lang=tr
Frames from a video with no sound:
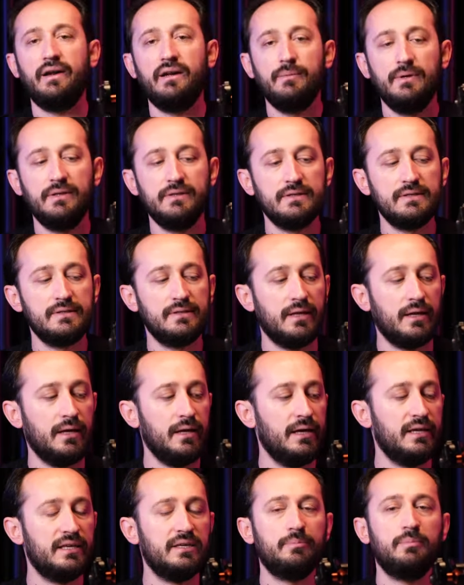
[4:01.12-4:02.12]

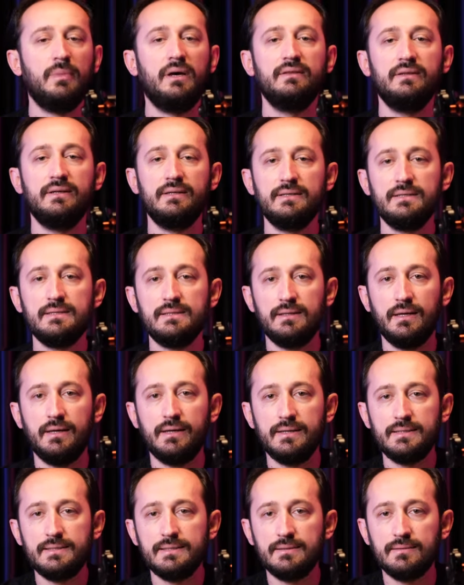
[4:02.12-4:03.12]
arabanızda, ekipmanlarınızın
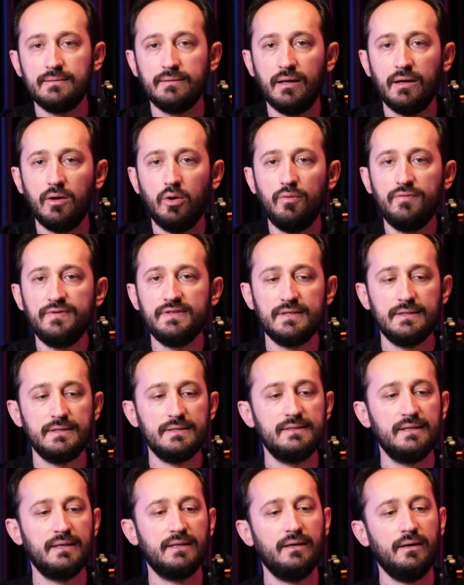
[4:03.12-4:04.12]
arasında,
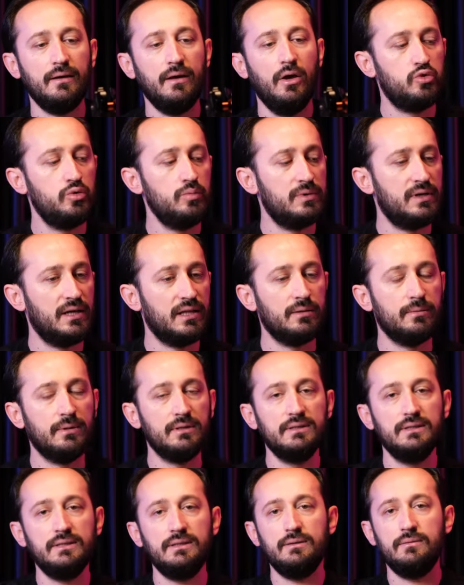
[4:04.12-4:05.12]
ofisinizdeki tüm
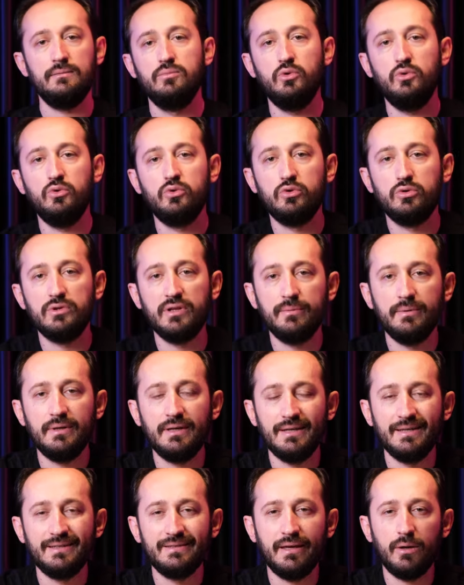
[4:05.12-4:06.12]
kalabalığı bu ürünle
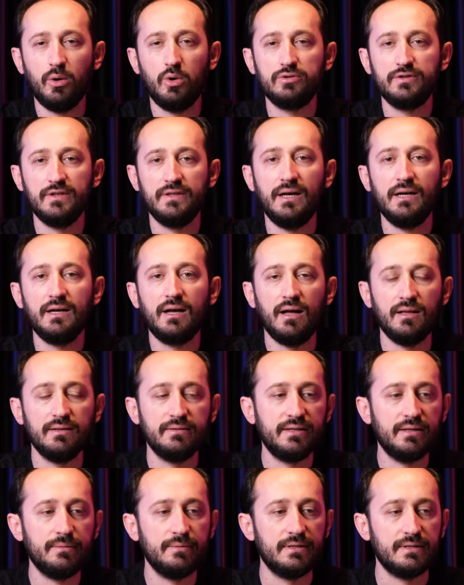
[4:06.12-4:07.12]
birlikte ortadan
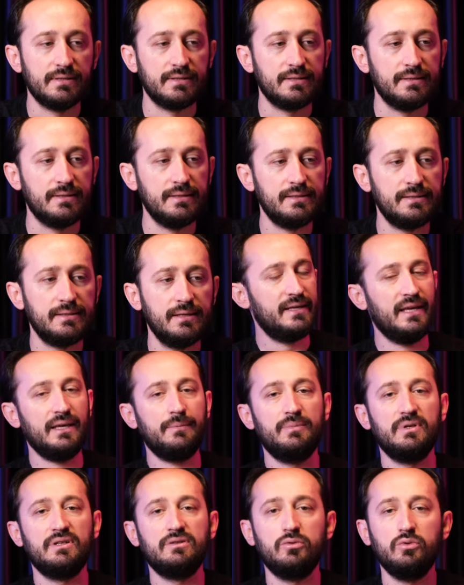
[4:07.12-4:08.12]
kaldırabilirsiniz.
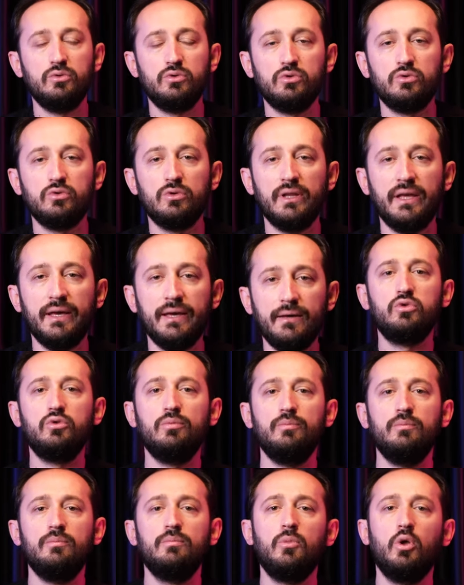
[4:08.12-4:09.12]
Tek bir ürünle
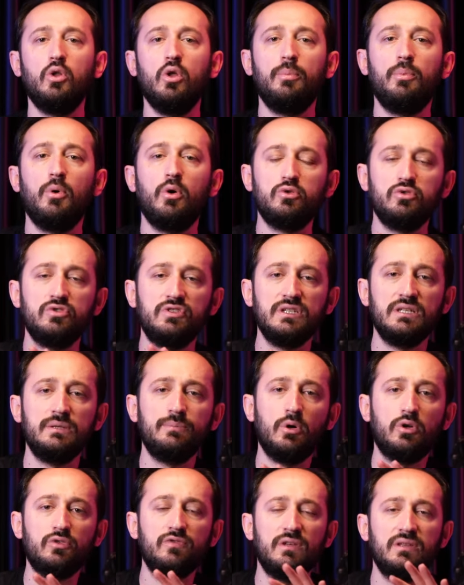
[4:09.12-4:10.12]
tüm monopod,
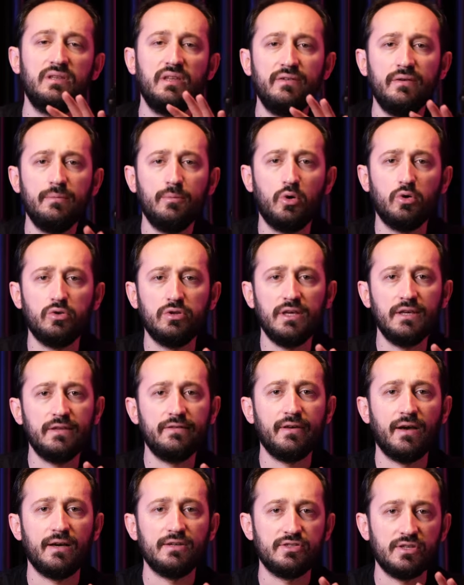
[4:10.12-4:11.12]
tripod ve deve boynu
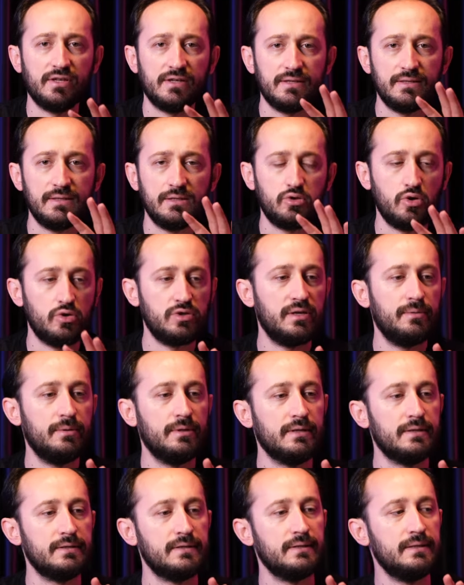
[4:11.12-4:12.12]
ihtiyaçlarınızı
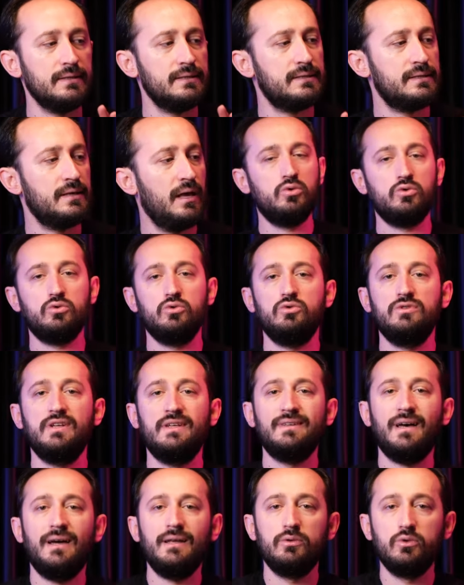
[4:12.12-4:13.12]
çözebilirsiniz. Ürünün
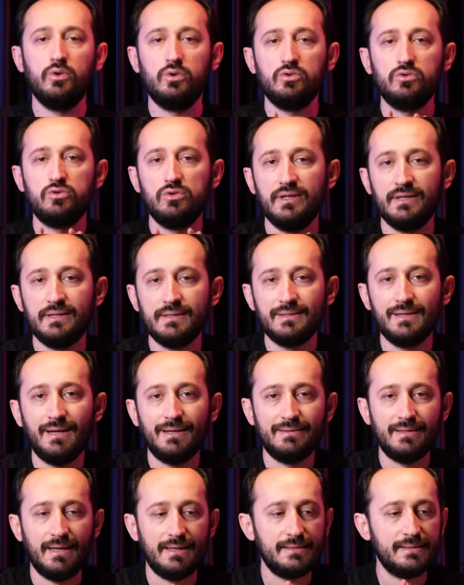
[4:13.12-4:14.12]
detaylı görüntülerini
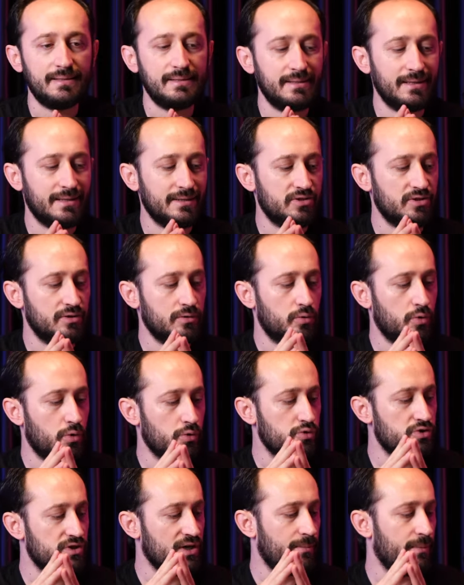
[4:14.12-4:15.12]
zaten sizler için
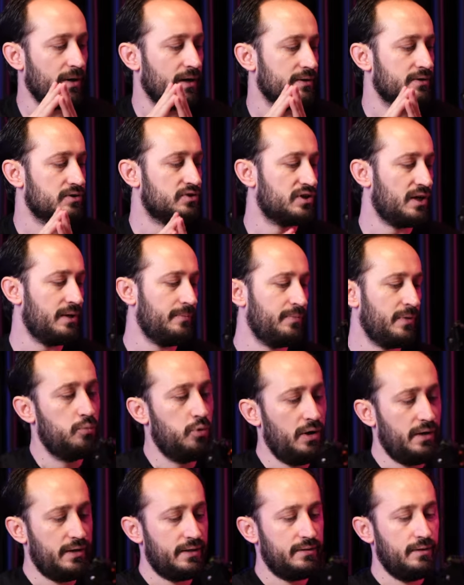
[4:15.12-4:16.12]
koyacağım ayrıca.
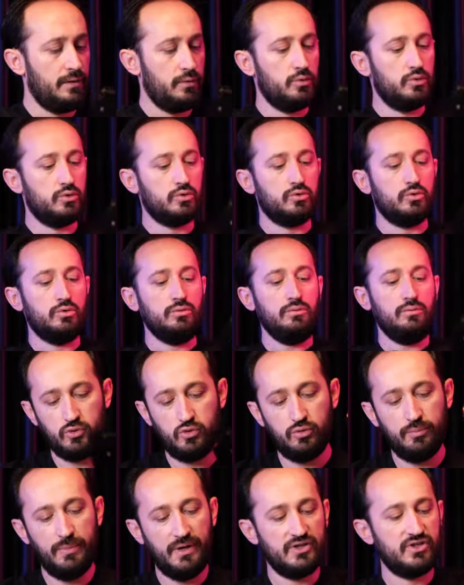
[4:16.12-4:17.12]
Bu arada ürünün
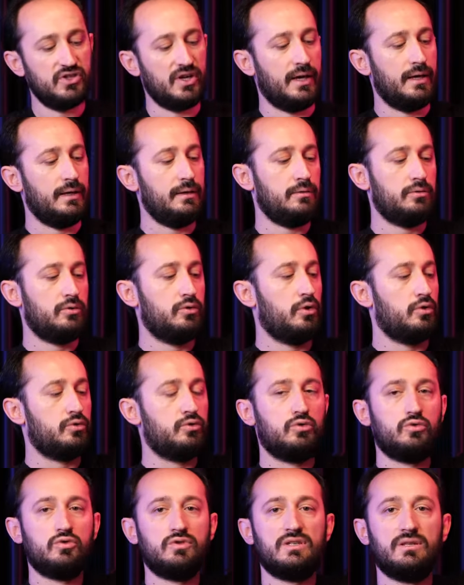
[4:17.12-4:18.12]
şu bacağı
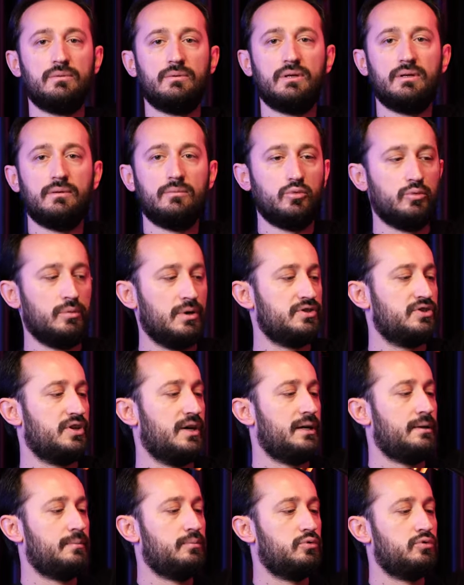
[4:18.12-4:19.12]
gördüğünüz gibi bu
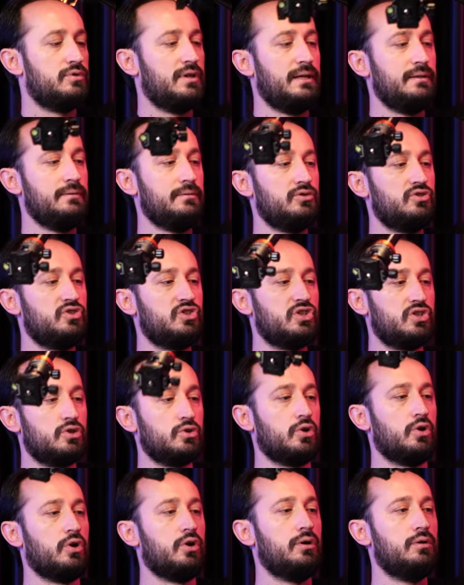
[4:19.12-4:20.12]
bacak buradan
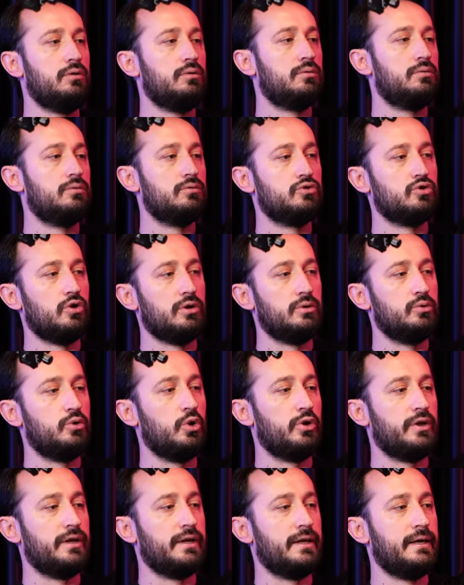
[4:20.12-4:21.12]
çıkıyor. Şöyle
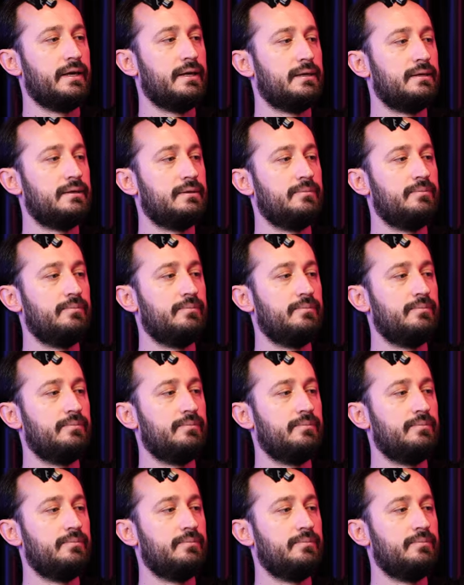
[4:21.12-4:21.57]
dönerek